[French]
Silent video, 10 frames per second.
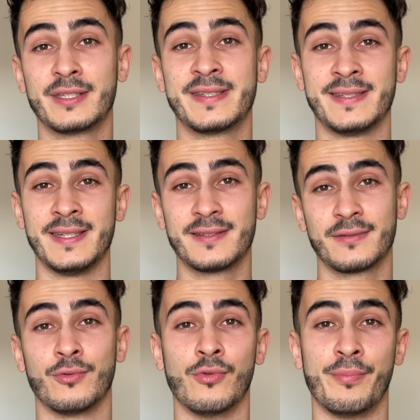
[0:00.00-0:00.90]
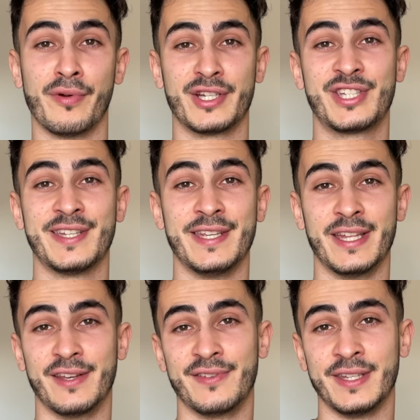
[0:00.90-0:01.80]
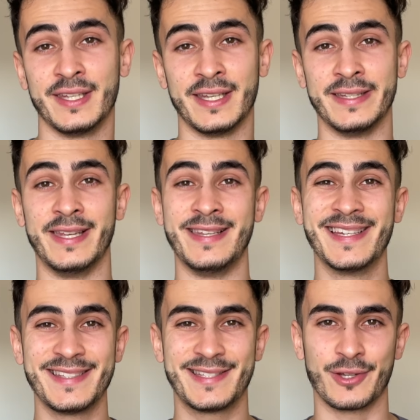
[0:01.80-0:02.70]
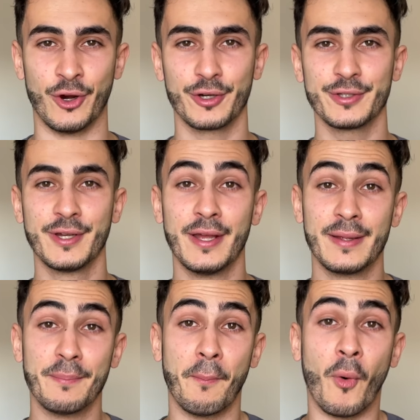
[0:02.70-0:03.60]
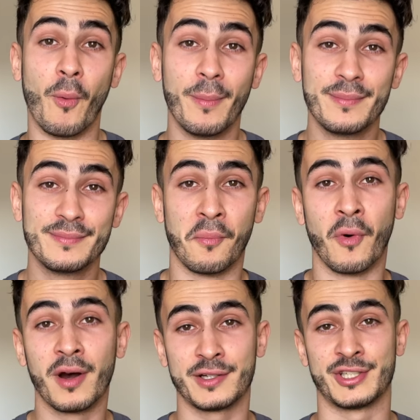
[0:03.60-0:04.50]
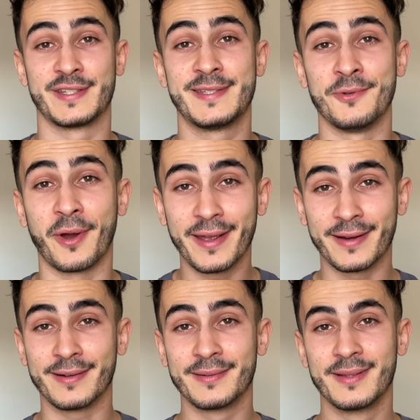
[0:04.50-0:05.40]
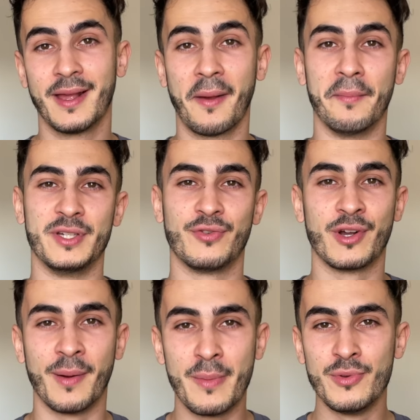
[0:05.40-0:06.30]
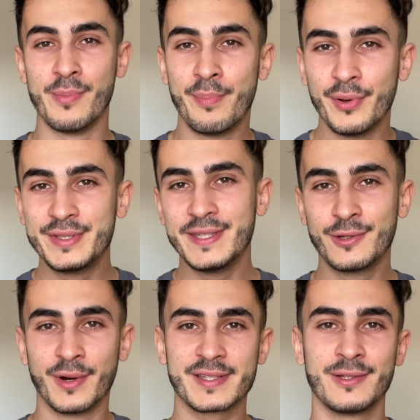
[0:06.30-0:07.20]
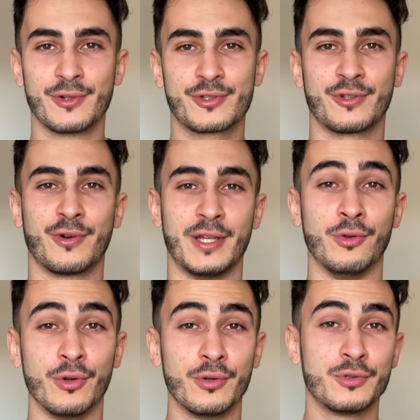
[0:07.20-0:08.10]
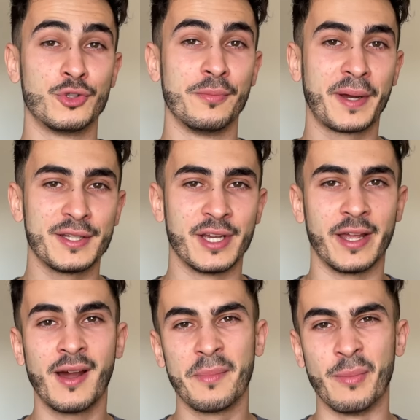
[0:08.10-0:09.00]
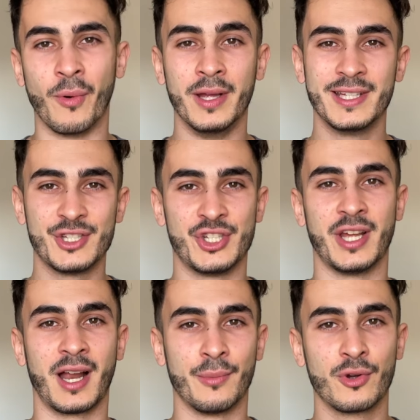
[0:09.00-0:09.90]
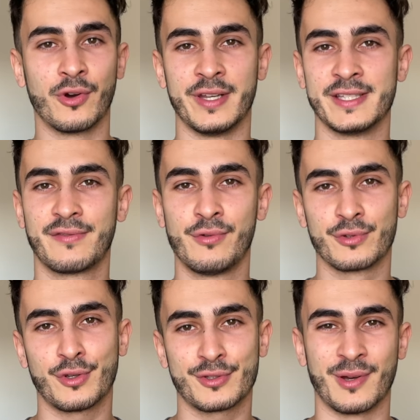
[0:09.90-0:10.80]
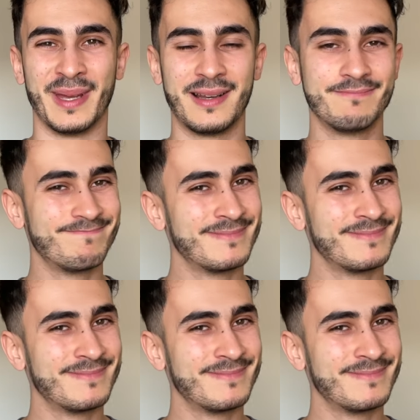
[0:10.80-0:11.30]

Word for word: sites où on peut acheter des NFT et des liens Discord. Bon, moi j'insigne rien, hein, mais je vois quand même une petite coïncidence entre les deux. Je ne prédis rien, mais bon, généralement quand les influenceurs s'en mêlent,